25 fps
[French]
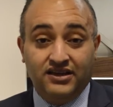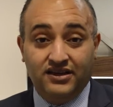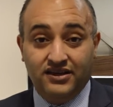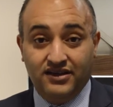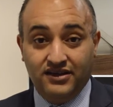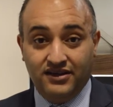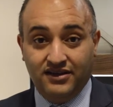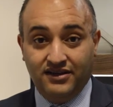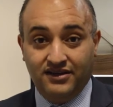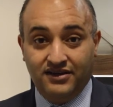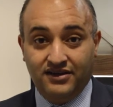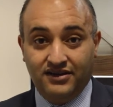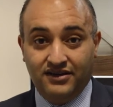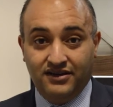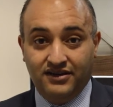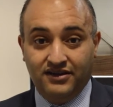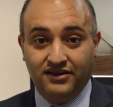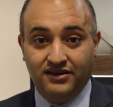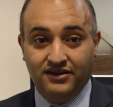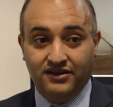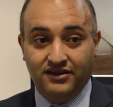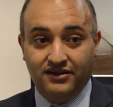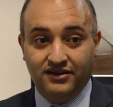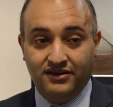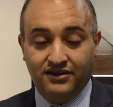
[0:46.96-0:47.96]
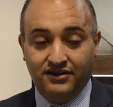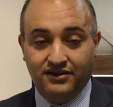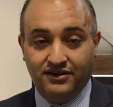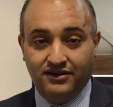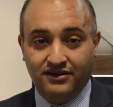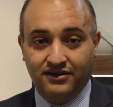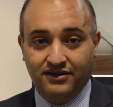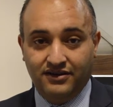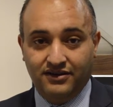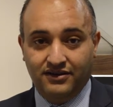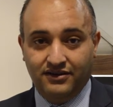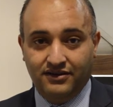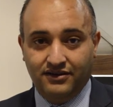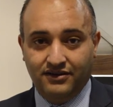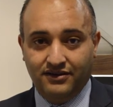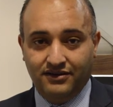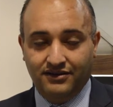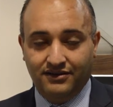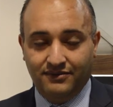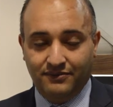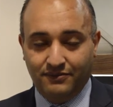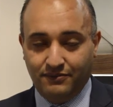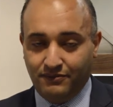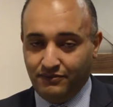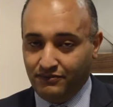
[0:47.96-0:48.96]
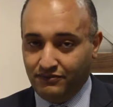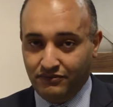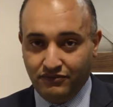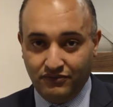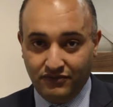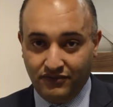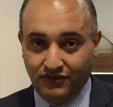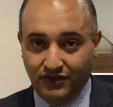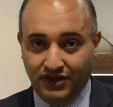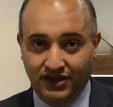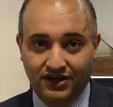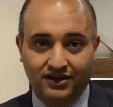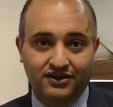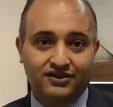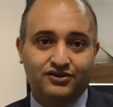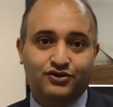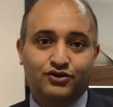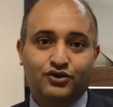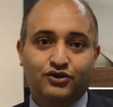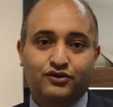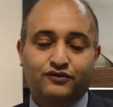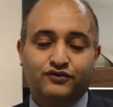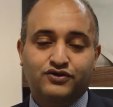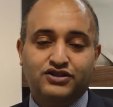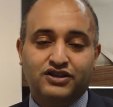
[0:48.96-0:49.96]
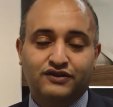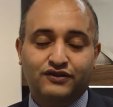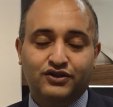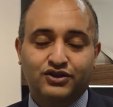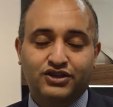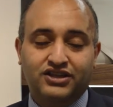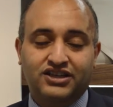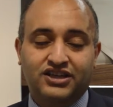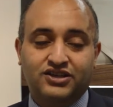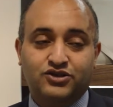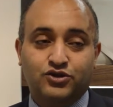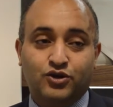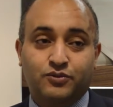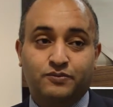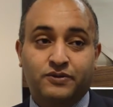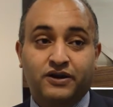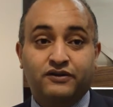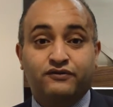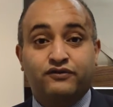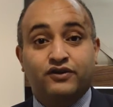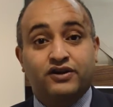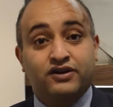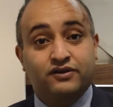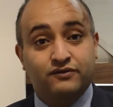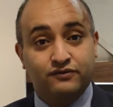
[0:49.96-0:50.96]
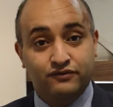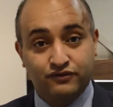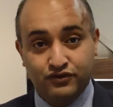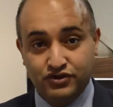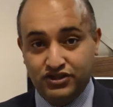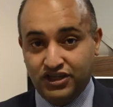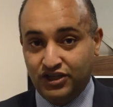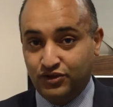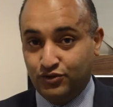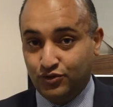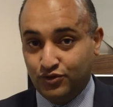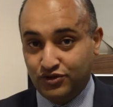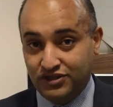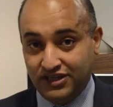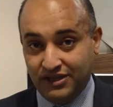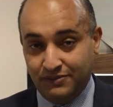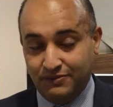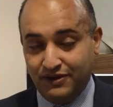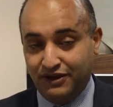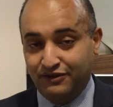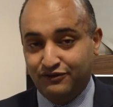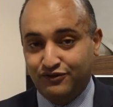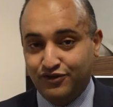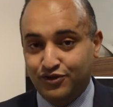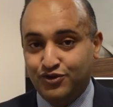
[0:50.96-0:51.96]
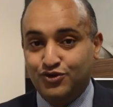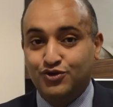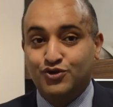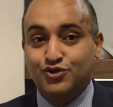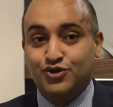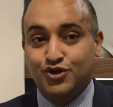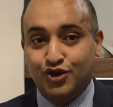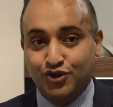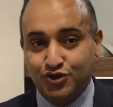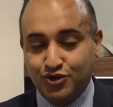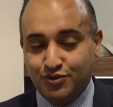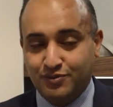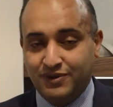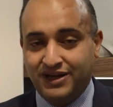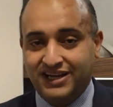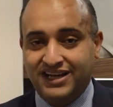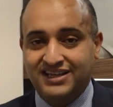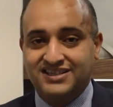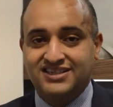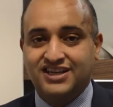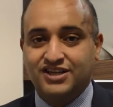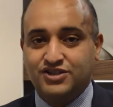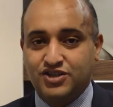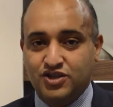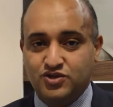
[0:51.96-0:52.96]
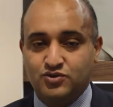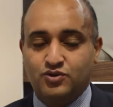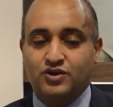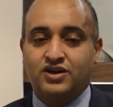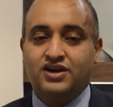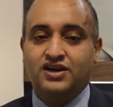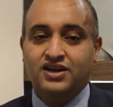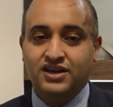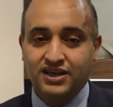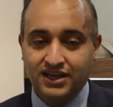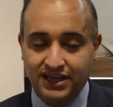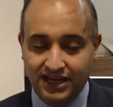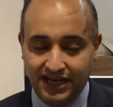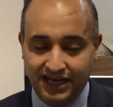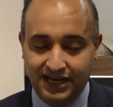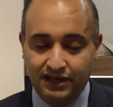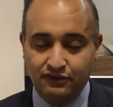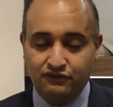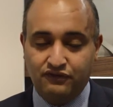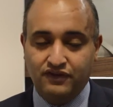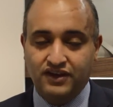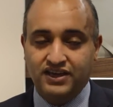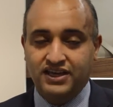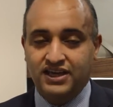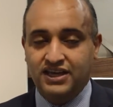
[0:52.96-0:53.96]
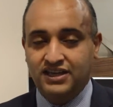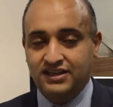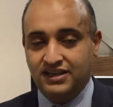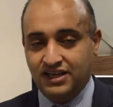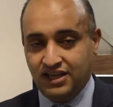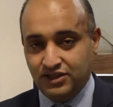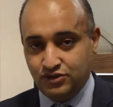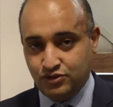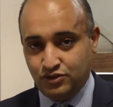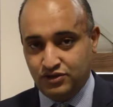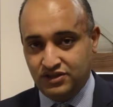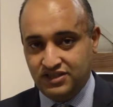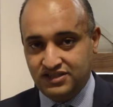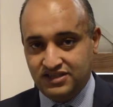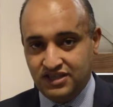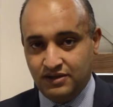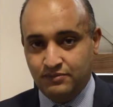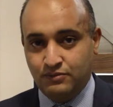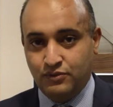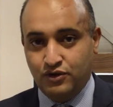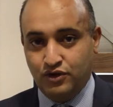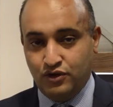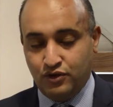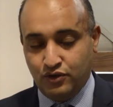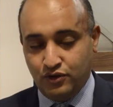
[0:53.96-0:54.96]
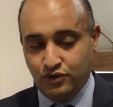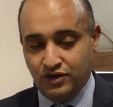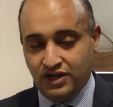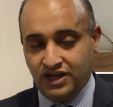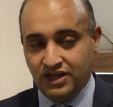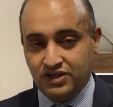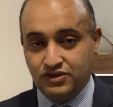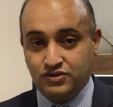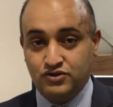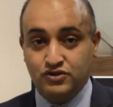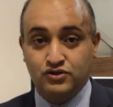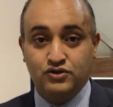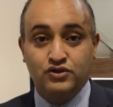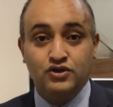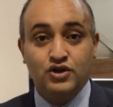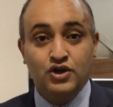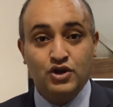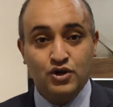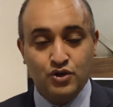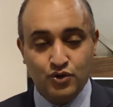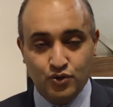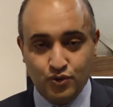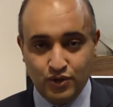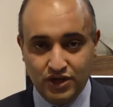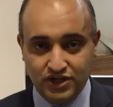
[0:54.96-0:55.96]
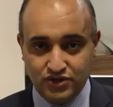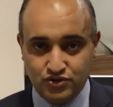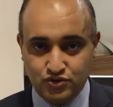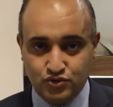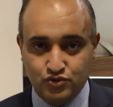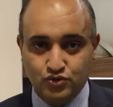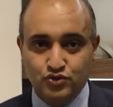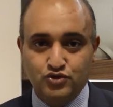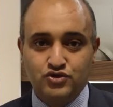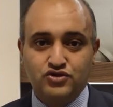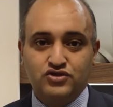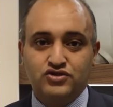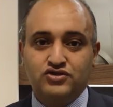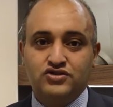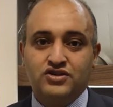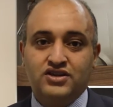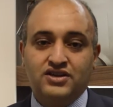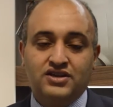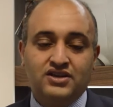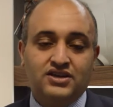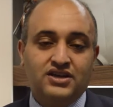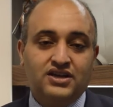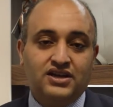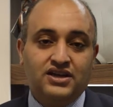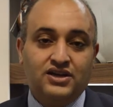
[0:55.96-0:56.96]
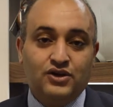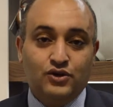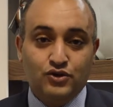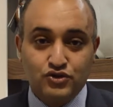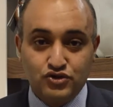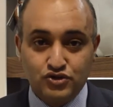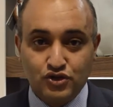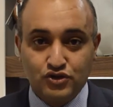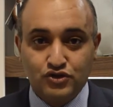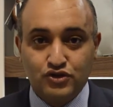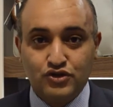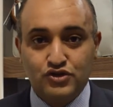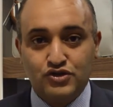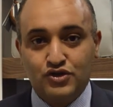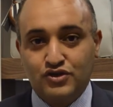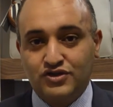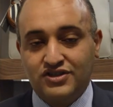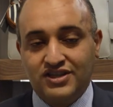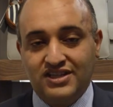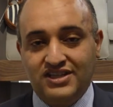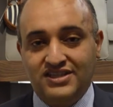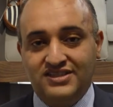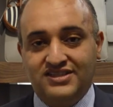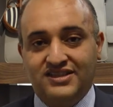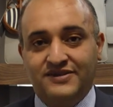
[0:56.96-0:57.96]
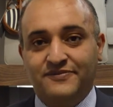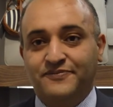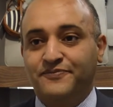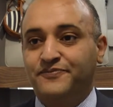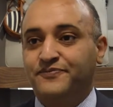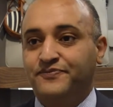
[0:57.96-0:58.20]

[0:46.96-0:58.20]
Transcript: Euh, voilà, donc vous avez une idée sur Parfois. Vous êtes tous les bienvenus dans nos magasins, que ce soit à Lafayette, à Tunisien Mall, au Lac 2 ou à Sousse, au centre Champs-Élysées